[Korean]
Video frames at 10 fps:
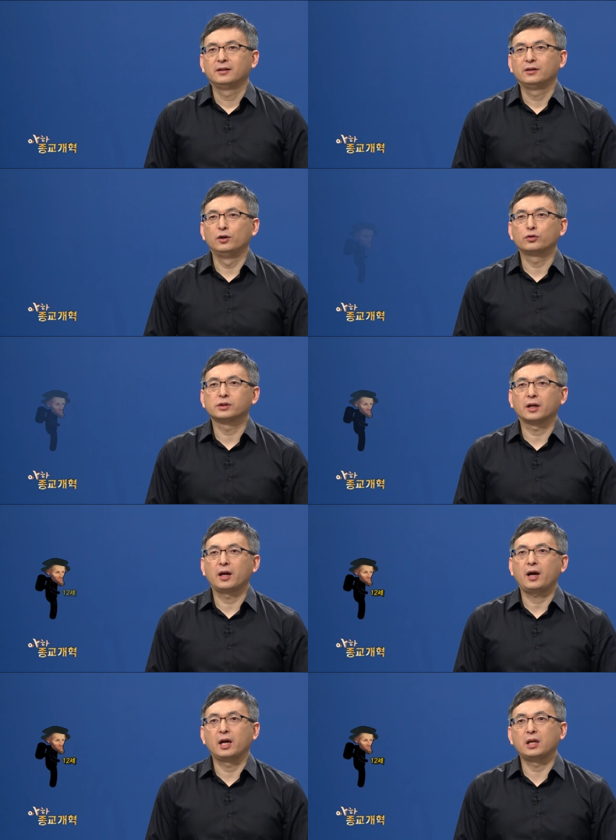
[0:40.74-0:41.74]

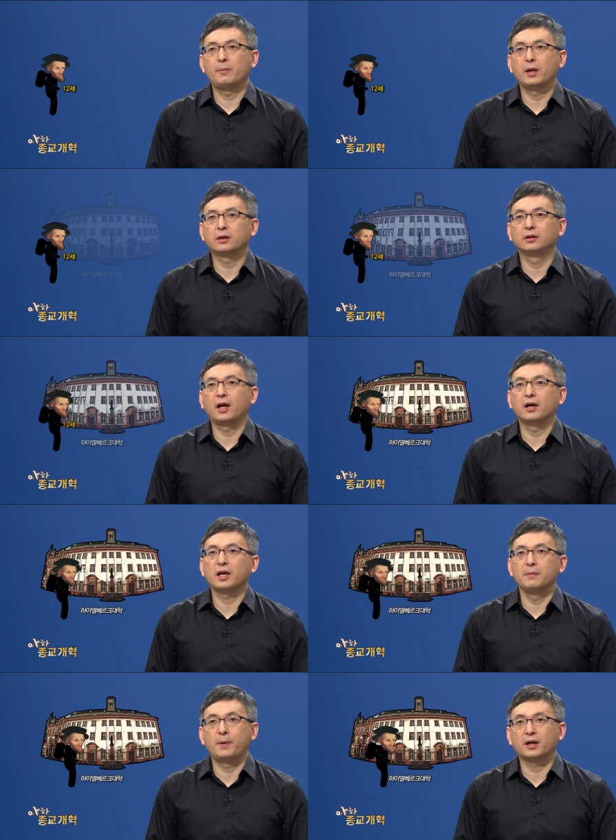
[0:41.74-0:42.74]
12살에 하이델베르크
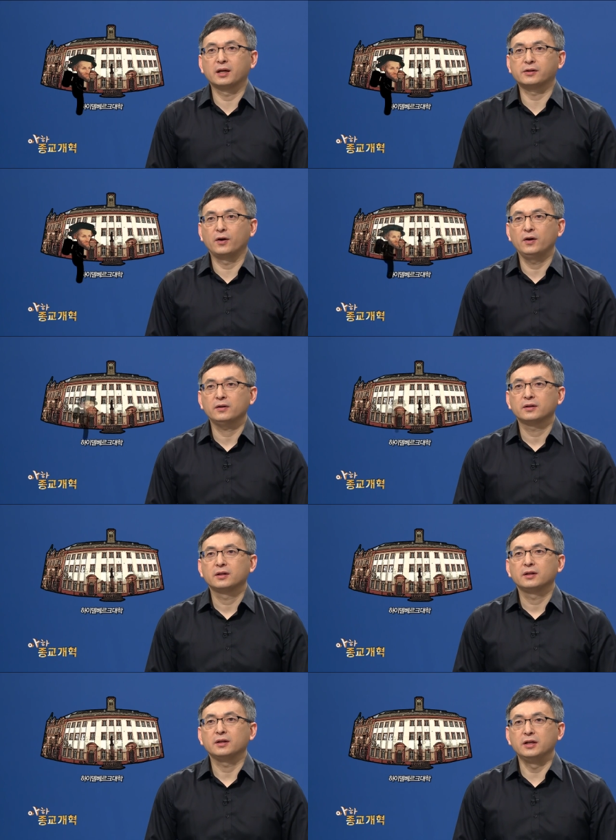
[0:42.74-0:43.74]
대학에 입학해서
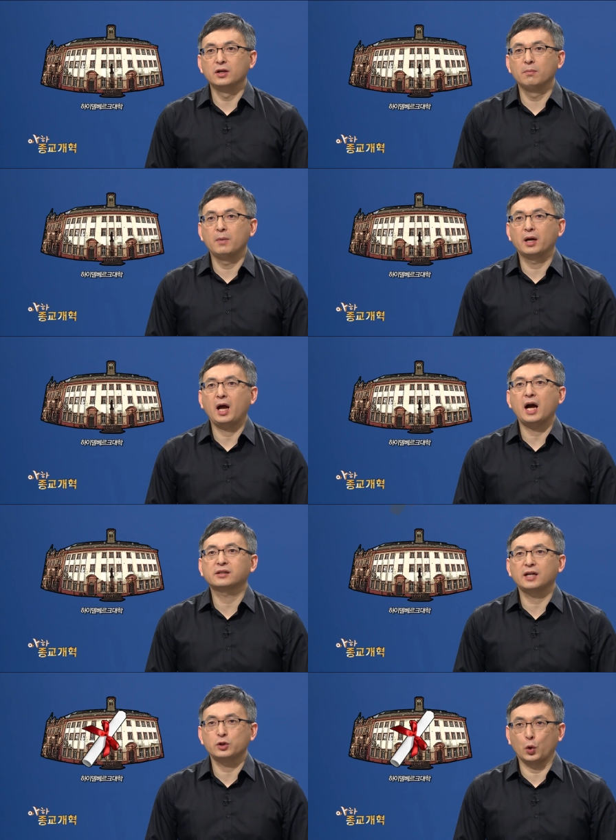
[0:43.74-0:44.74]
2년 만에
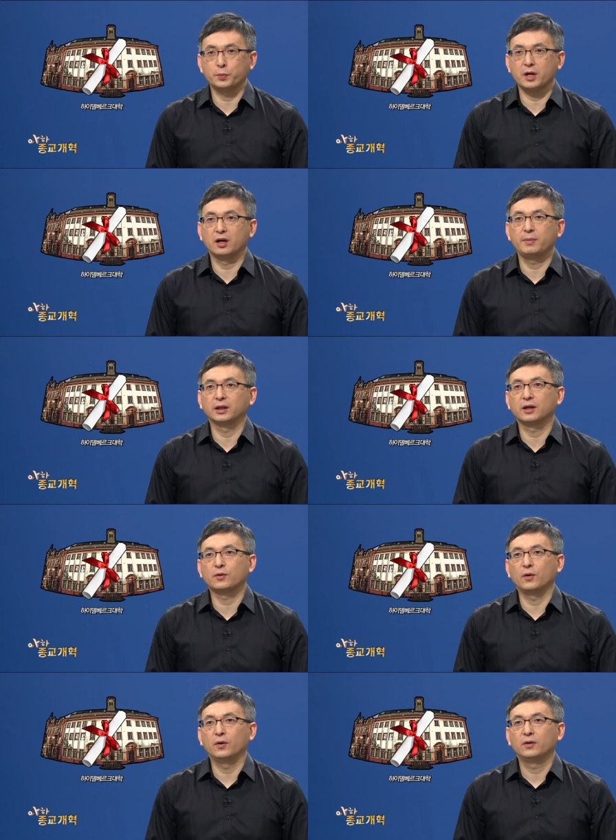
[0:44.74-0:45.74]
학사 졸업장을
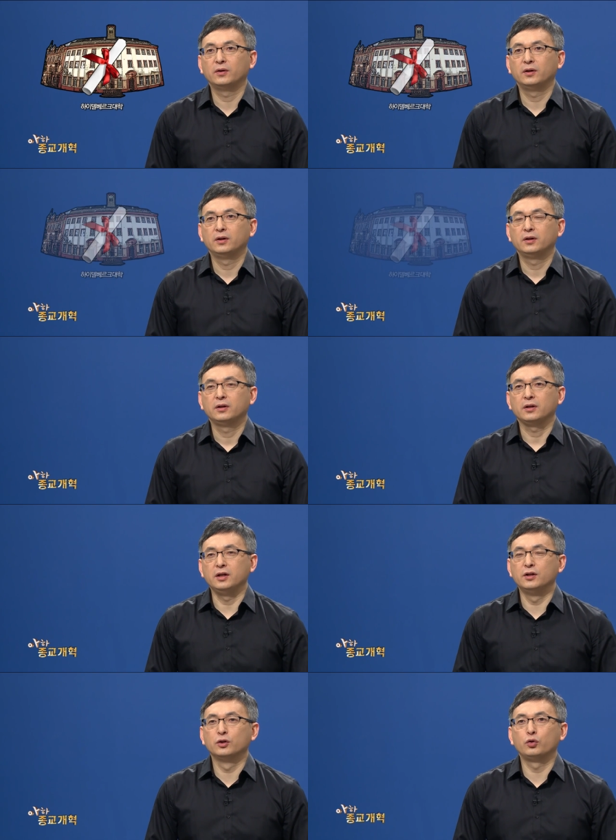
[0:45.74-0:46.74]
받았고
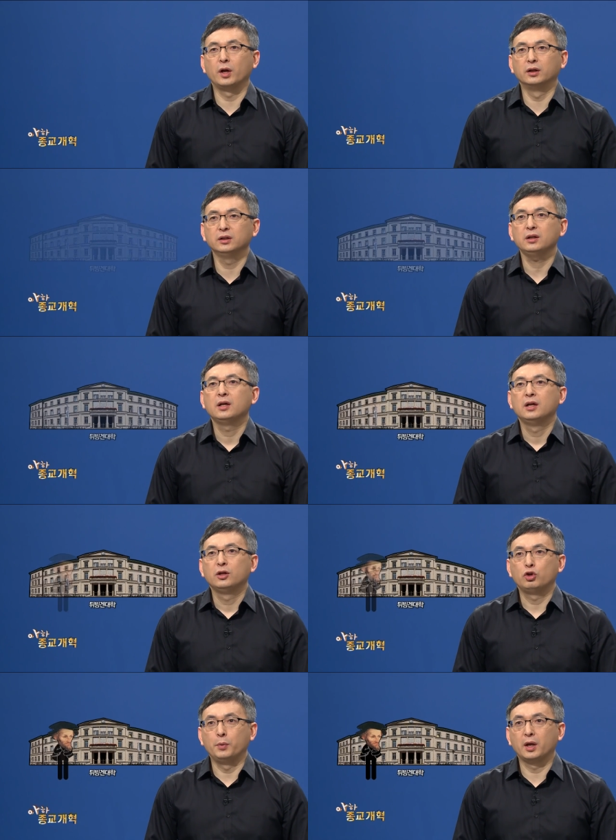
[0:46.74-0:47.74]
2년 뒤에는
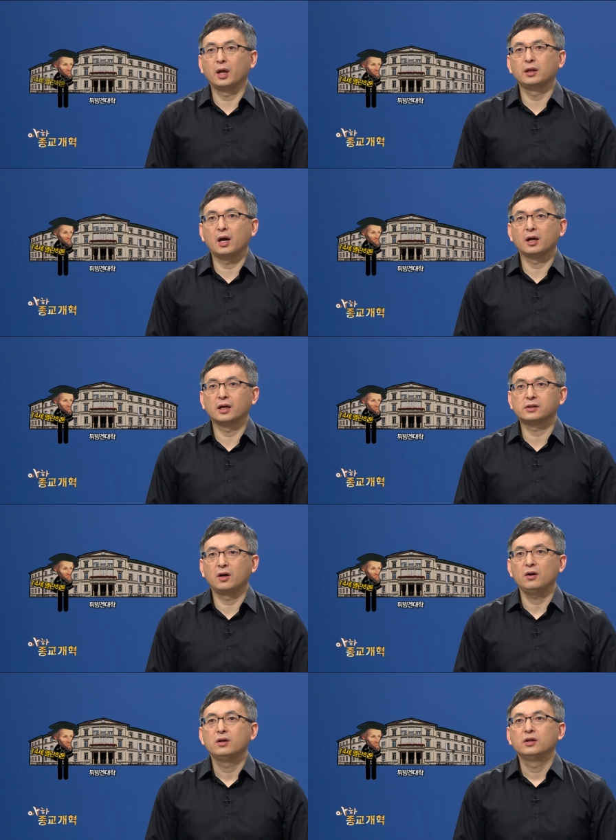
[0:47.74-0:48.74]
디빙겐
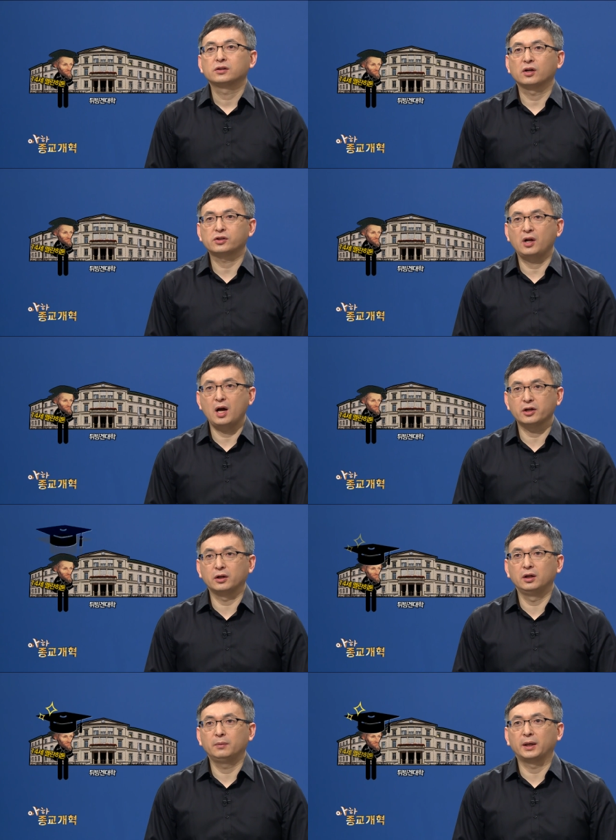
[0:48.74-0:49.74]
대학에서 석사
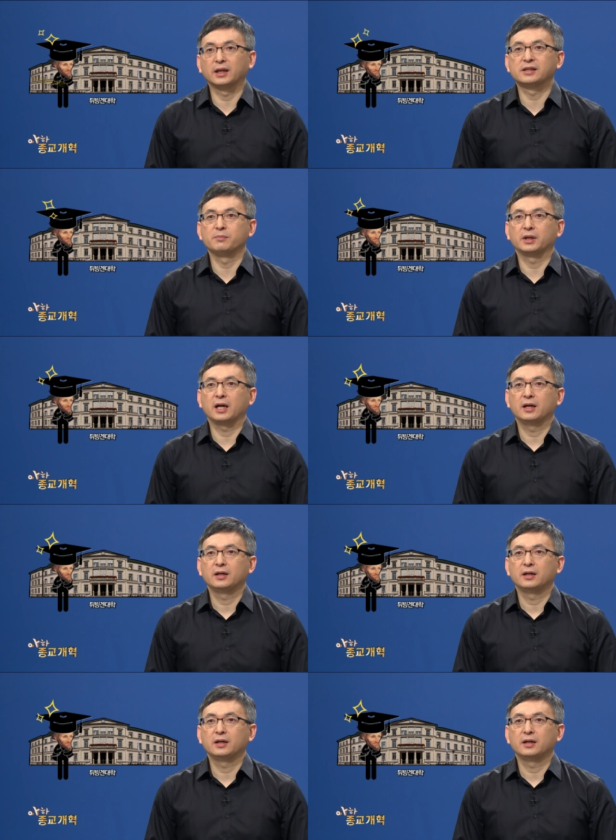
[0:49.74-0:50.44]
학위를 받았습니다.